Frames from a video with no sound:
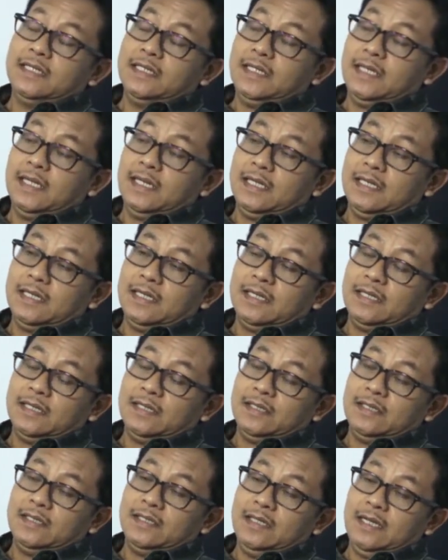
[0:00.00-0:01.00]
Yang
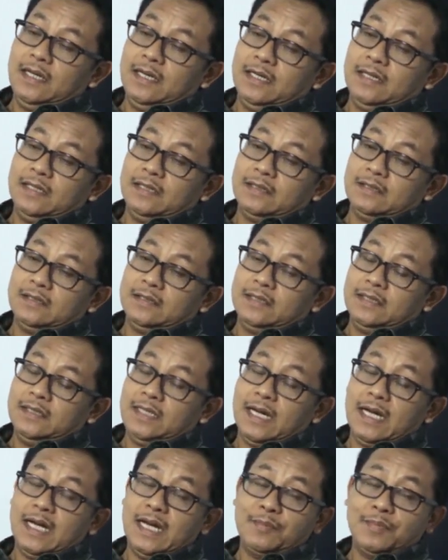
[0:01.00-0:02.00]
yang
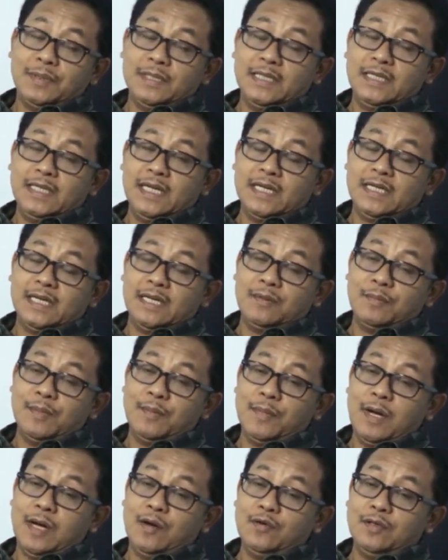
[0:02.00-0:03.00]
tidak kalah pentingnya adalah
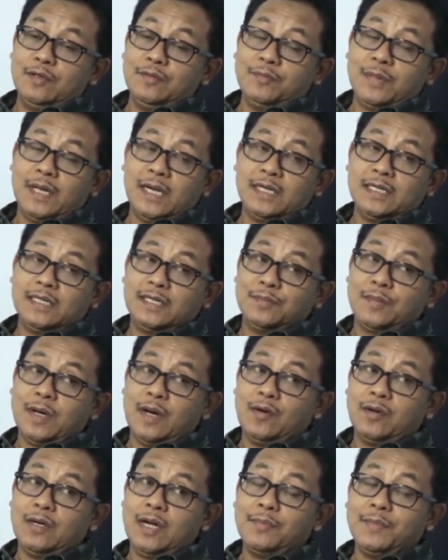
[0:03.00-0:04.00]
membangun paradigma
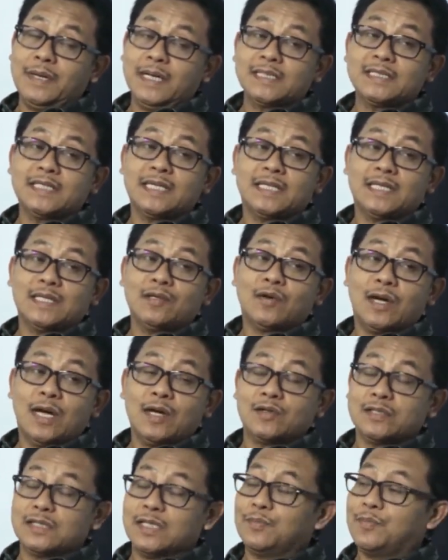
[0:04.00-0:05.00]
orang mindset orang
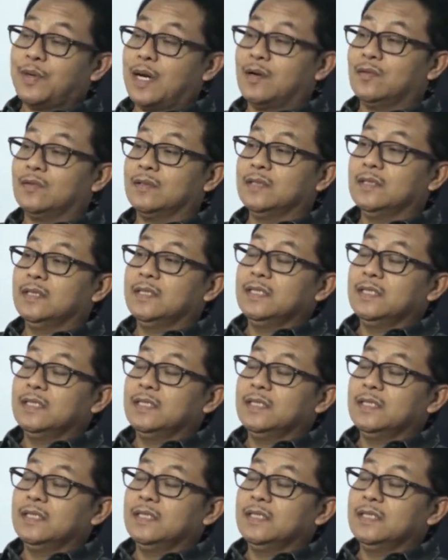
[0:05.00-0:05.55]
harus hmm. terbangun.